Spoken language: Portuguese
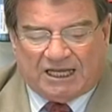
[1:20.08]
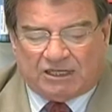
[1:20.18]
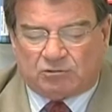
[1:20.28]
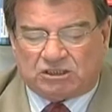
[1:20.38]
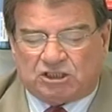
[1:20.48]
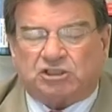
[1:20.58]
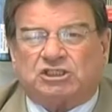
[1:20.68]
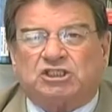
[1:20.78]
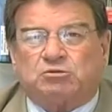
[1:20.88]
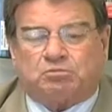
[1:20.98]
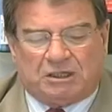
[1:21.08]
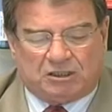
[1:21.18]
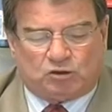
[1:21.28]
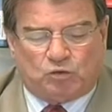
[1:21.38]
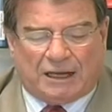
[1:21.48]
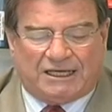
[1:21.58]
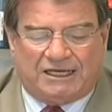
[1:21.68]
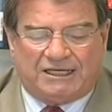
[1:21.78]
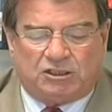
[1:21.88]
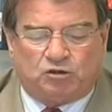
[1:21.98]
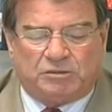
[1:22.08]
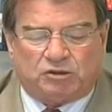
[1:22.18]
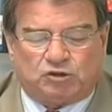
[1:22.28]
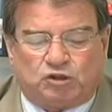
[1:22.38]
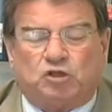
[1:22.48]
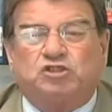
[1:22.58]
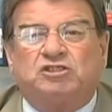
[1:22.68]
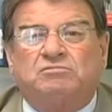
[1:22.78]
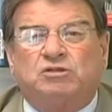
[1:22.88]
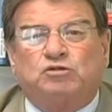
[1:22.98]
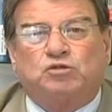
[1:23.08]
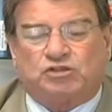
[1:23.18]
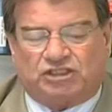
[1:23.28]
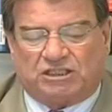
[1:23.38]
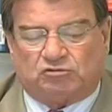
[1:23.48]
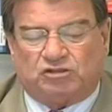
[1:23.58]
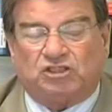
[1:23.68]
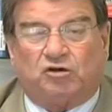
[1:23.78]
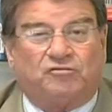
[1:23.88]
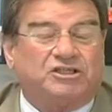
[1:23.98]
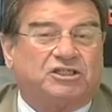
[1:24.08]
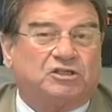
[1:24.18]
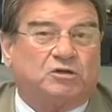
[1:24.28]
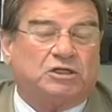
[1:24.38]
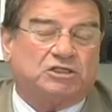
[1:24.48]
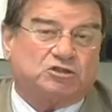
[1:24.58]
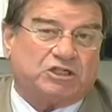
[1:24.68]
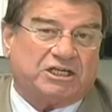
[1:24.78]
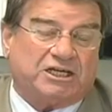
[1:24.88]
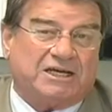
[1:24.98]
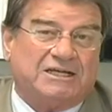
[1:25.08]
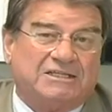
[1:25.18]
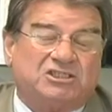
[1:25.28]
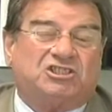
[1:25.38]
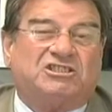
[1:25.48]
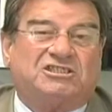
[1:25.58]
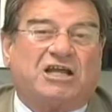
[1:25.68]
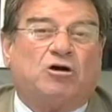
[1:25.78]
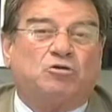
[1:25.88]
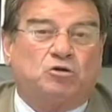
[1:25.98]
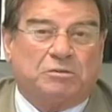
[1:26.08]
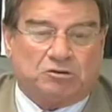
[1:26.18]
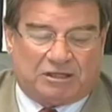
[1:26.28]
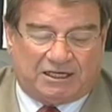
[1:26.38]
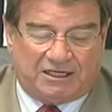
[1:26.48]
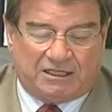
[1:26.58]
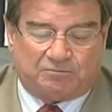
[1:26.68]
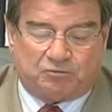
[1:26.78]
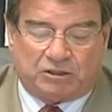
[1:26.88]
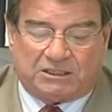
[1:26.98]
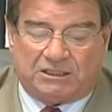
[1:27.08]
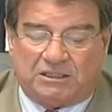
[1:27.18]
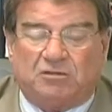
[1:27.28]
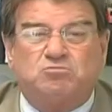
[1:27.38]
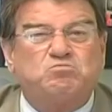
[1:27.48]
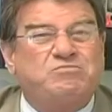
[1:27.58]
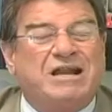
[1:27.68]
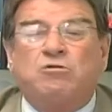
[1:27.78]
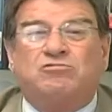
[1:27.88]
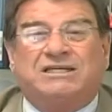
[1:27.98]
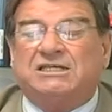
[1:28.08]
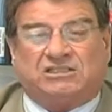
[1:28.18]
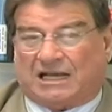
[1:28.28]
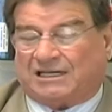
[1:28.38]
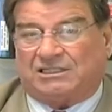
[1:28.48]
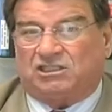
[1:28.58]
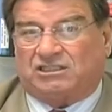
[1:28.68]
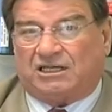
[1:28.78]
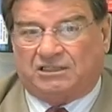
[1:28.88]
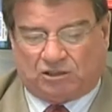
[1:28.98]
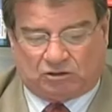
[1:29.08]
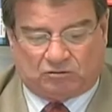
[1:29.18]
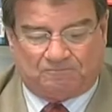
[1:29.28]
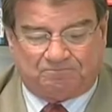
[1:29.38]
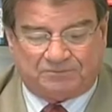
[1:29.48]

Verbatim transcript: é no que diz respeito à lei número 12.292. Eu cheguei a citar o número da lei porque eu não quis acreditar nisso.